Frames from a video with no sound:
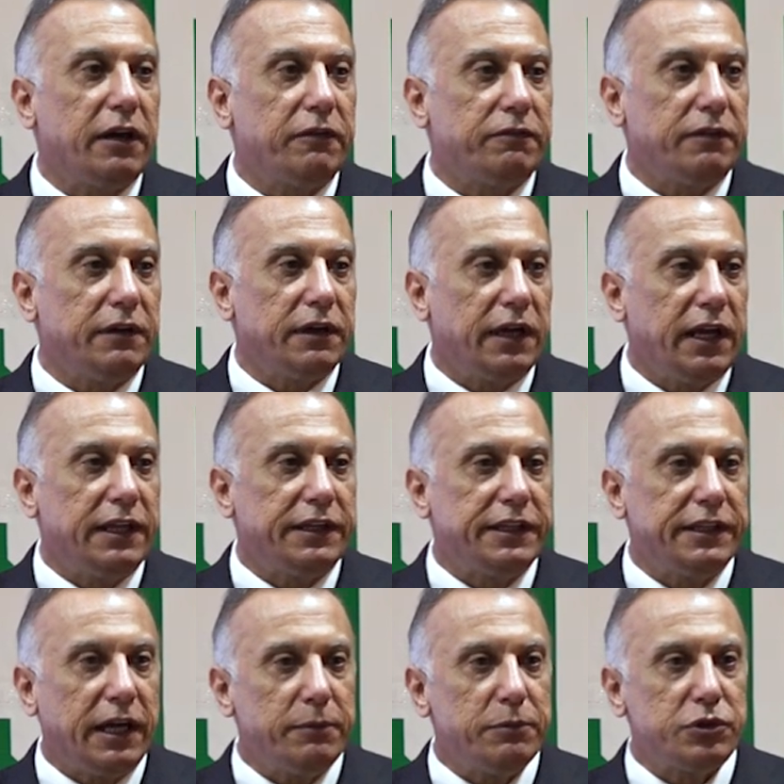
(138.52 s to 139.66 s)
كافة التي
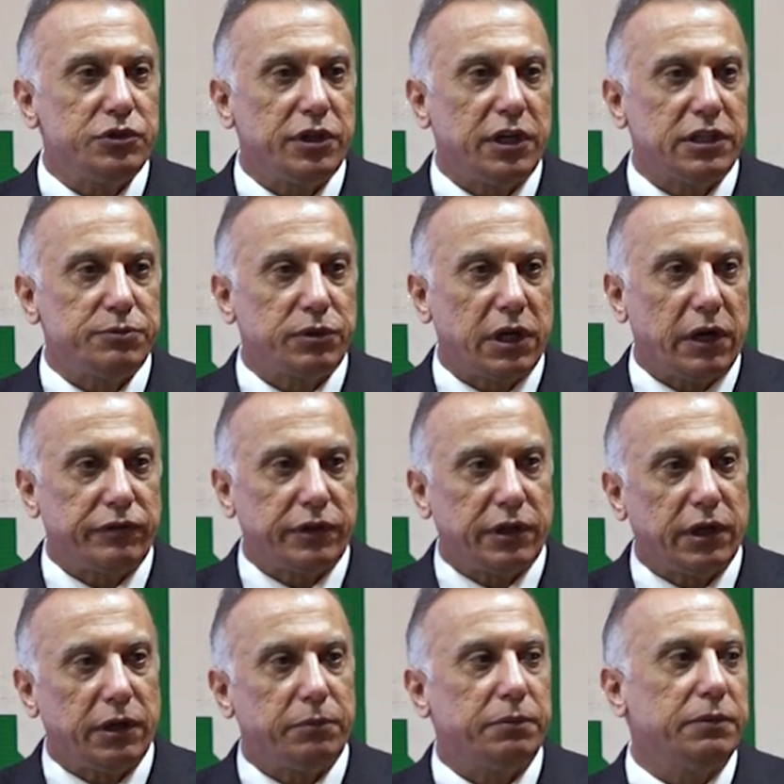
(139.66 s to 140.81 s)
دعمت جهاز مكاتب
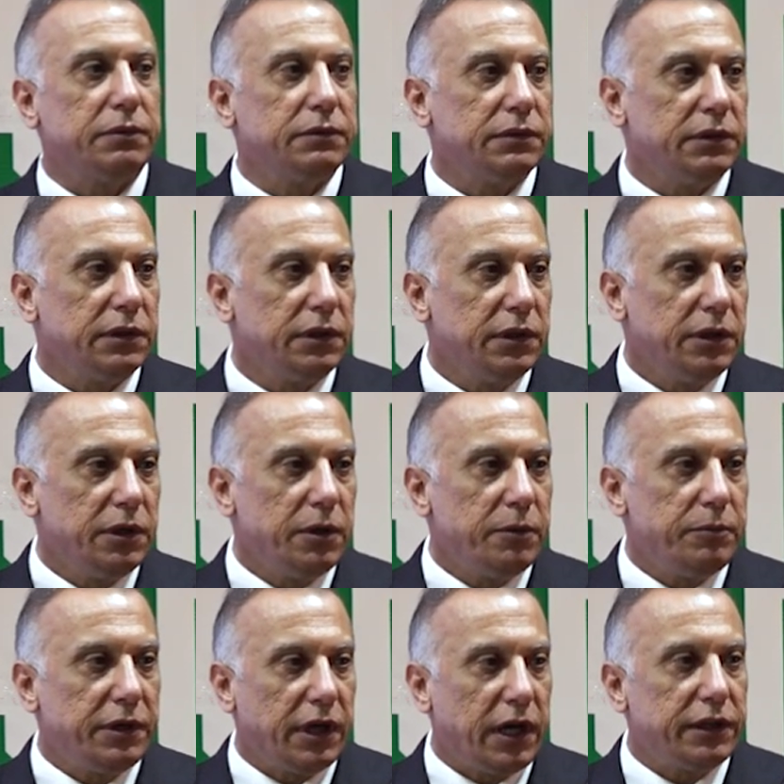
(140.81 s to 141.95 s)
الهرب
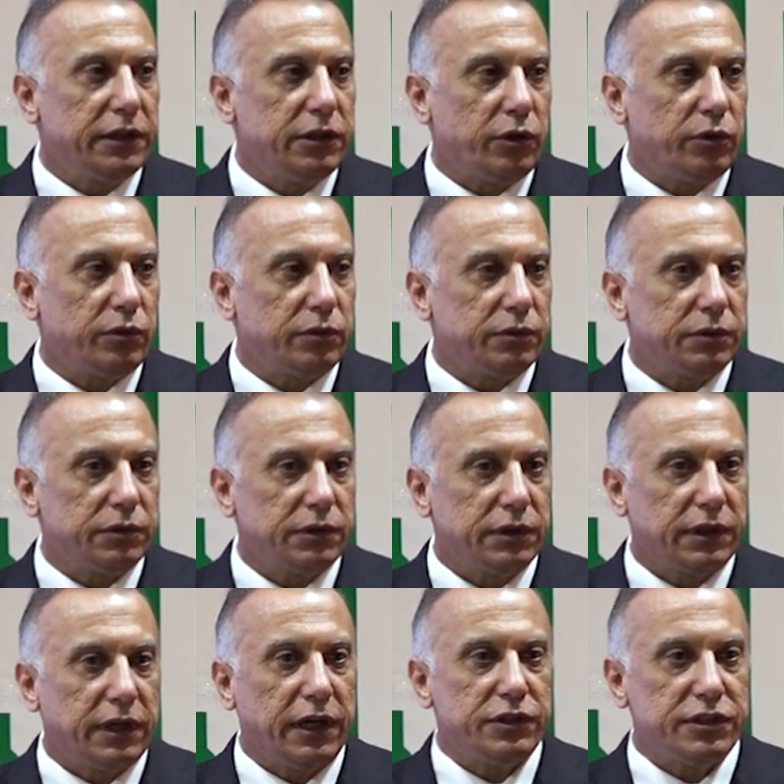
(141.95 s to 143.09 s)
بهذا الدور
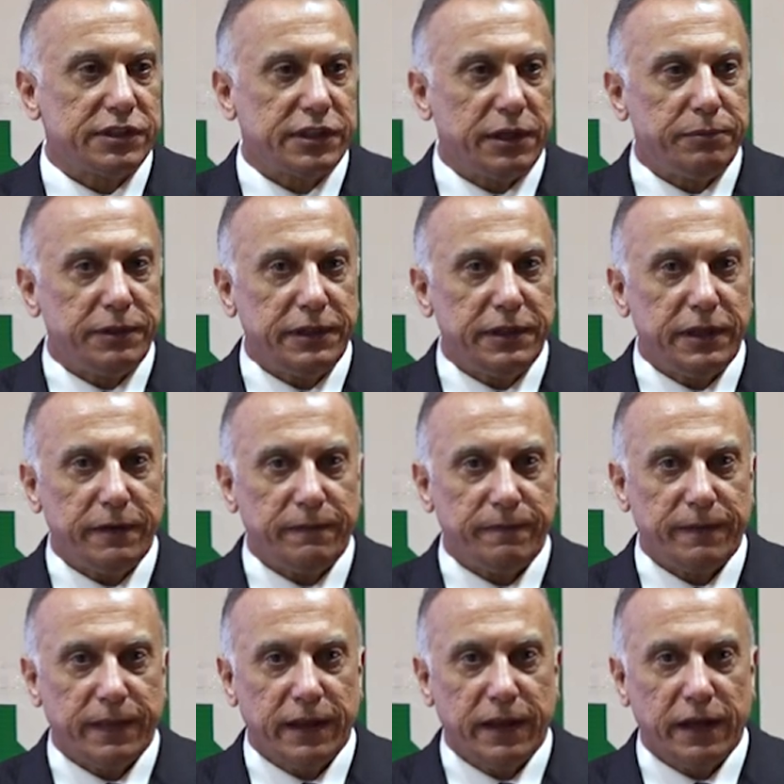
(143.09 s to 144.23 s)
كأجهزة أمنية
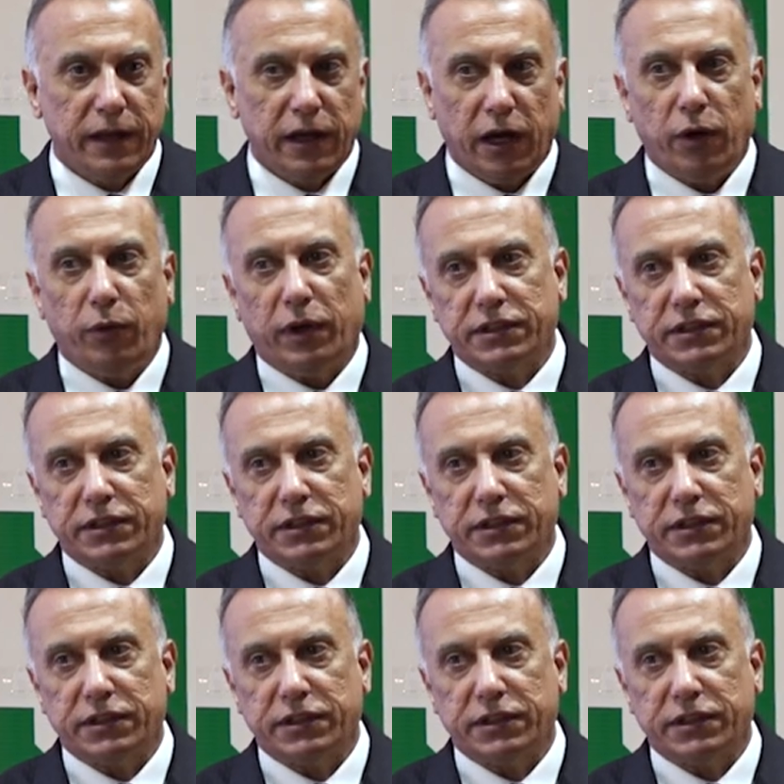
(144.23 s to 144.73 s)
أو